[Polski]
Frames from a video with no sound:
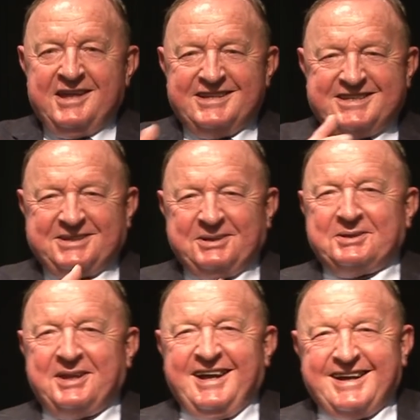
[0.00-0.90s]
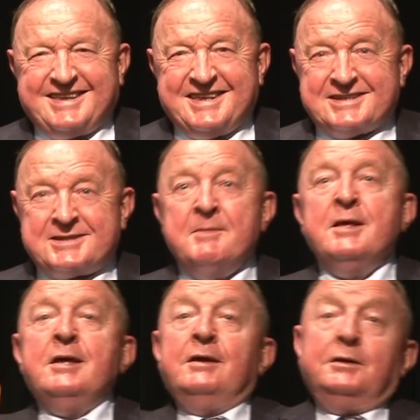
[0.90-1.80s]
Więc to tak
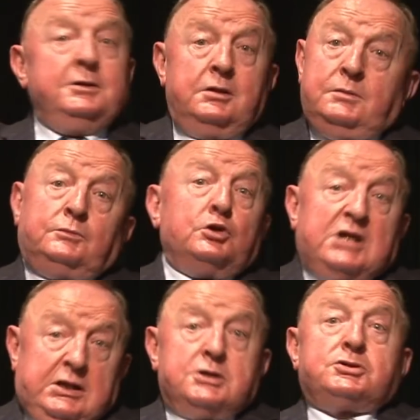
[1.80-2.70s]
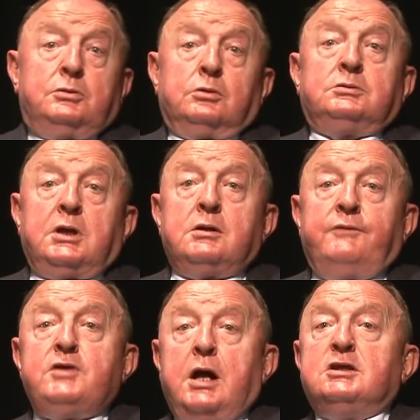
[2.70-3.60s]
jest. To zależy od tego,
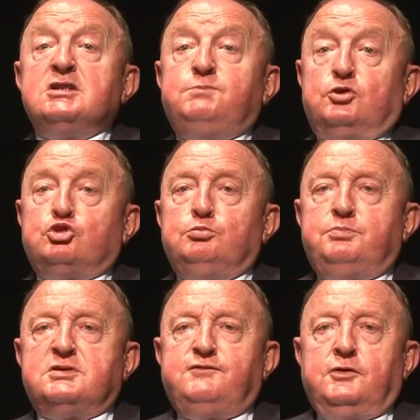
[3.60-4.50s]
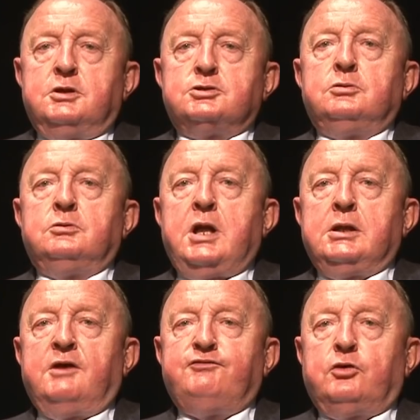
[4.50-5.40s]
w jaki sposób by swoje
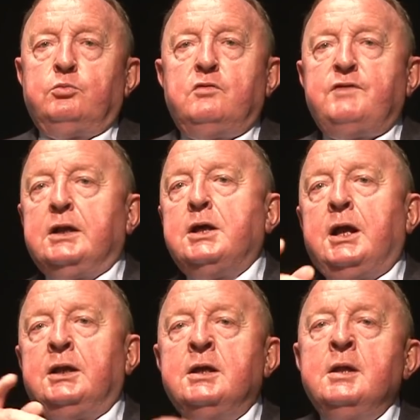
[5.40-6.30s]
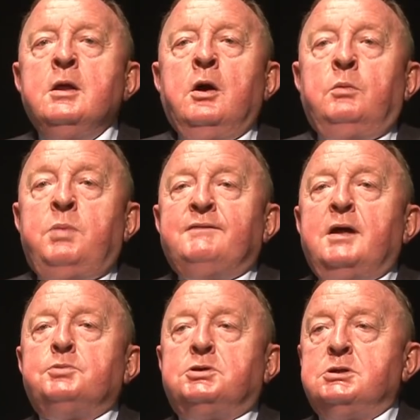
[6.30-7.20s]
żądania formułowali, ale
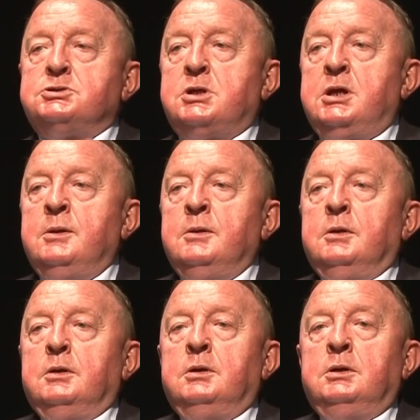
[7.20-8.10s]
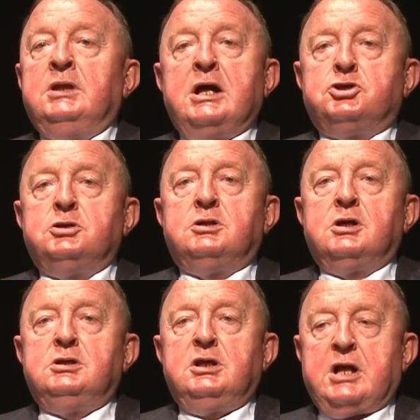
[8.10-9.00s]
obawiam się, że e, nasi
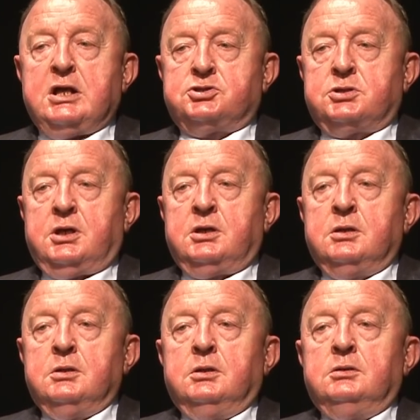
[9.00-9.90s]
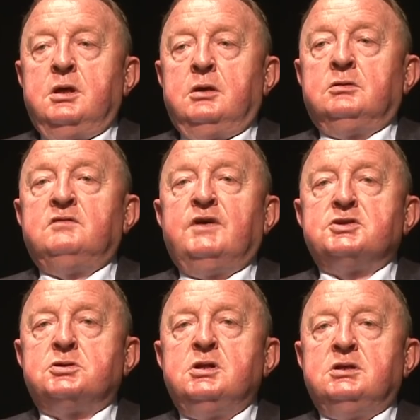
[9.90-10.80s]
dygnitarze nie
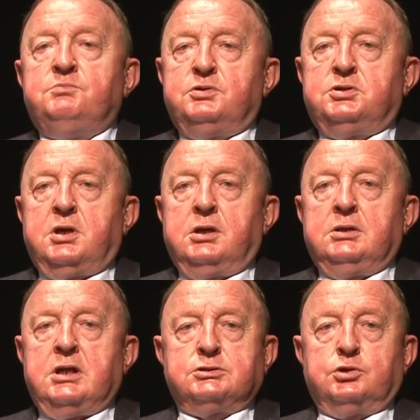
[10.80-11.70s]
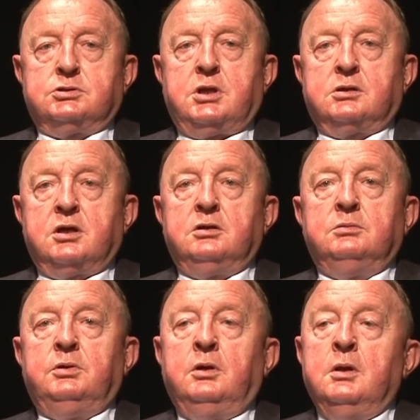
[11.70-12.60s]
odważyliby się na coś takiego,
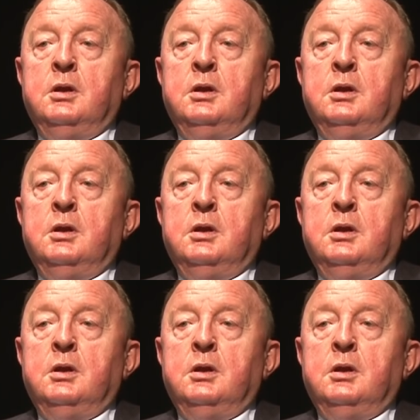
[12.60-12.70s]
bo e,